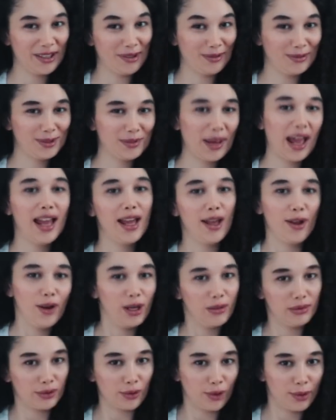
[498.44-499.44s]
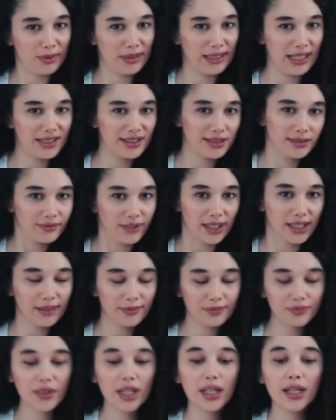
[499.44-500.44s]
diyormuşum yani. Öyle bir torpil geçeyim falan.
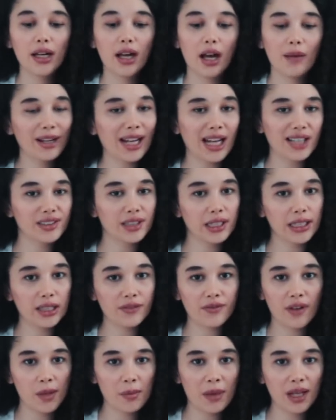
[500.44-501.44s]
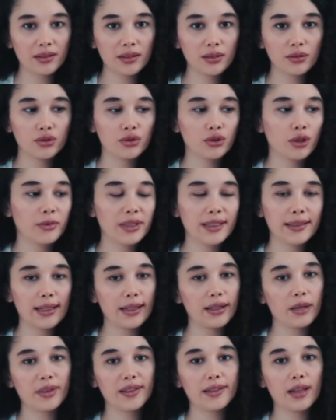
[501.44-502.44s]
Ama gerçekten iyi fal baktığını düşünüyorum.
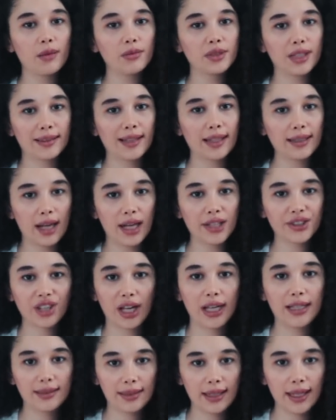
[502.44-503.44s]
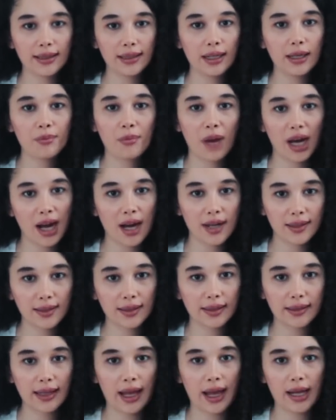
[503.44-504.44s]
Instagram hesabında zaten aşağı etiketlerin
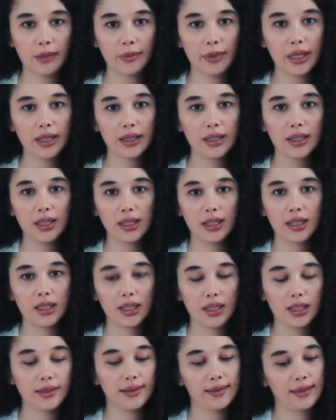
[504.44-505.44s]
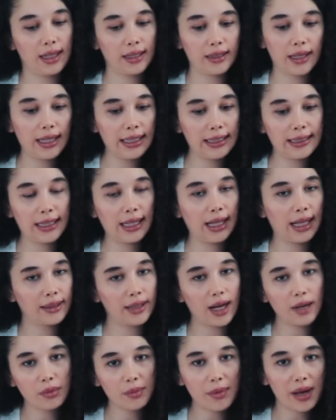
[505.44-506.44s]
bakarsınız yani bir e, isteyenler,
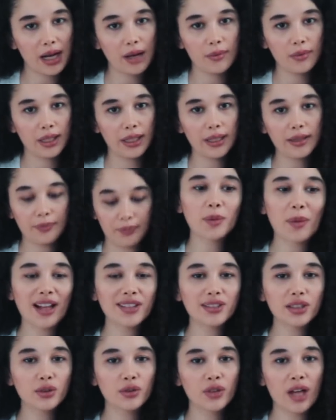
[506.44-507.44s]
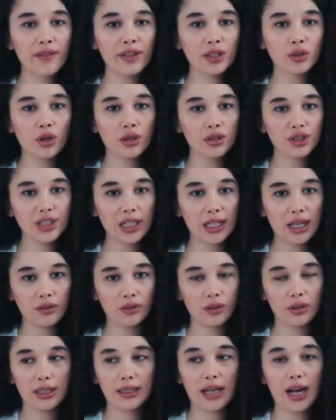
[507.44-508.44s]
ilgilenenler bir bakabilir. Bence güzel ve doğru şeyler
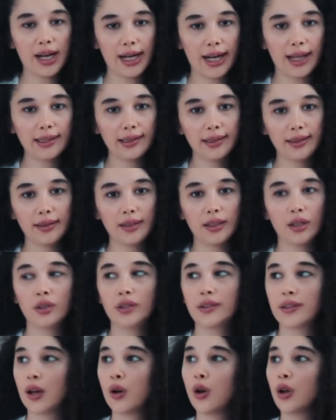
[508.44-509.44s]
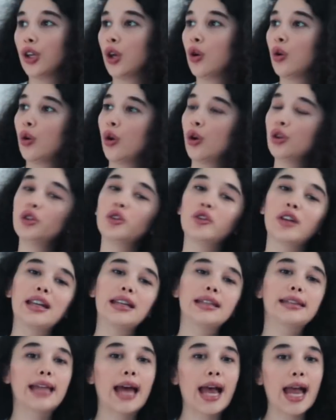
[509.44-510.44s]
söyledi Ares. O yüzden ona 10
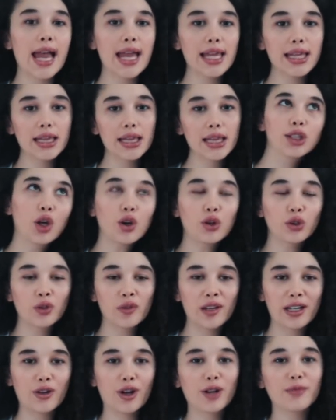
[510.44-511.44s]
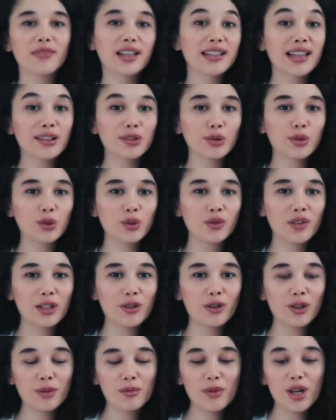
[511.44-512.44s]
üzerinden 9 veriyorum. Neden 9
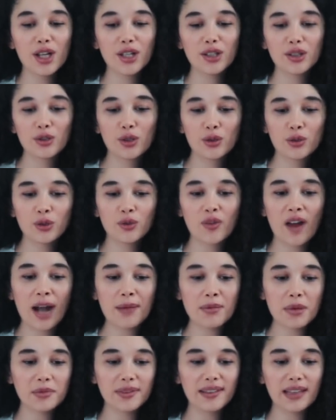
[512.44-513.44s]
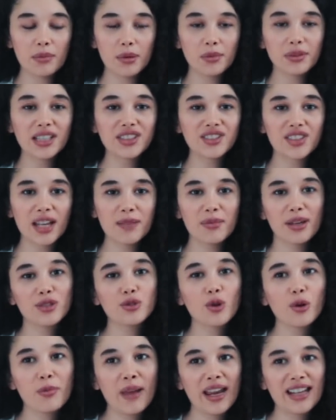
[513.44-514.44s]
veriyorum? 9 vermemin sebebi de şey beni
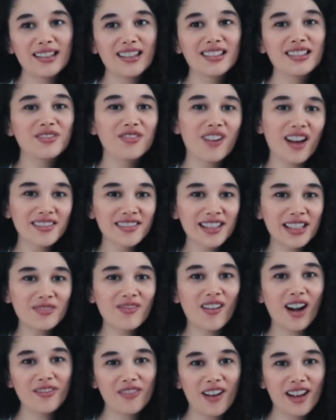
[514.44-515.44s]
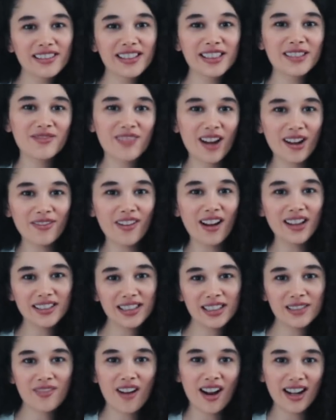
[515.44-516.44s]
çok bekletti. Fallarım var, fallarım var,
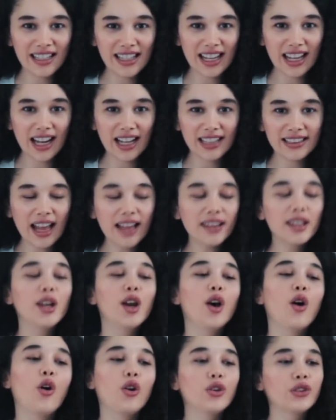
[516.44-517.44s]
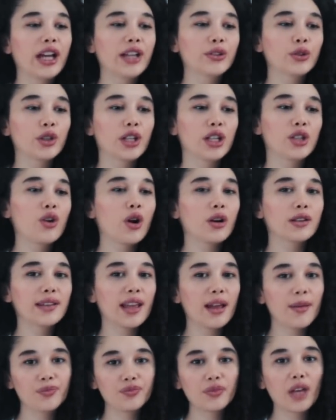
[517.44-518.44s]
fallarım var diyerekten. Ondan dolayı
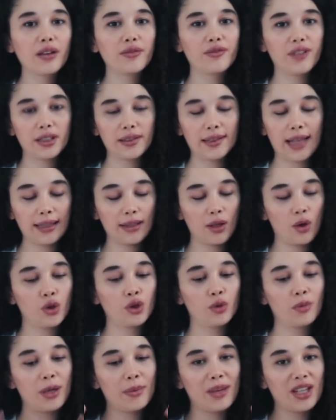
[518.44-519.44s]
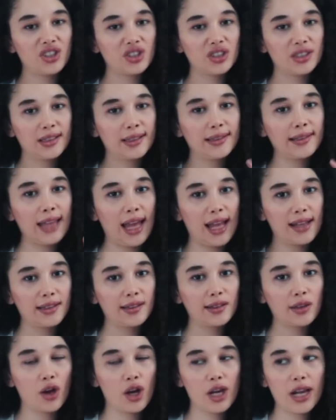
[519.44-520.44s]
yoksa falı zaten 10 numara 5 yıldız
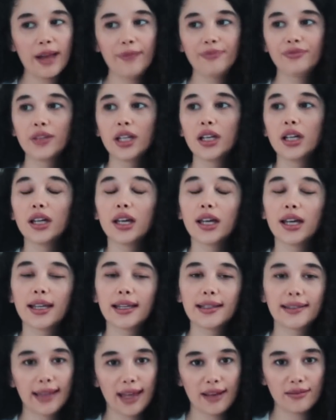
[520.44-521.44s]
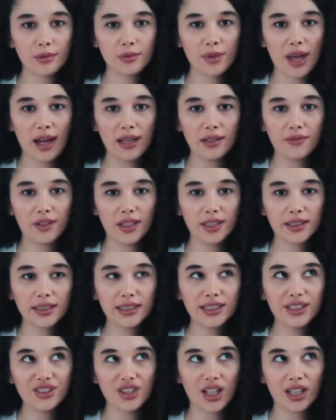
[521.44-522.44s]
kendisi de öyle. E, sevdim yani
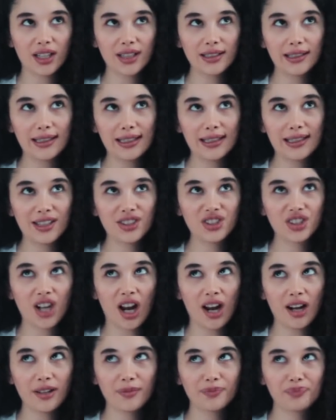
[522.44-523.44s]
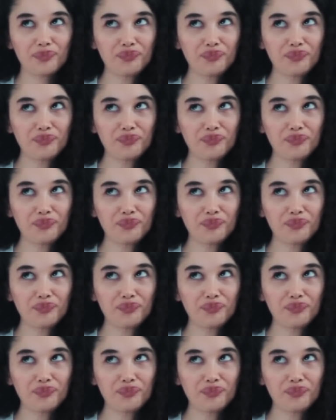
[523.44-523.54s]
falını. İnşallah dedikleri çıkar.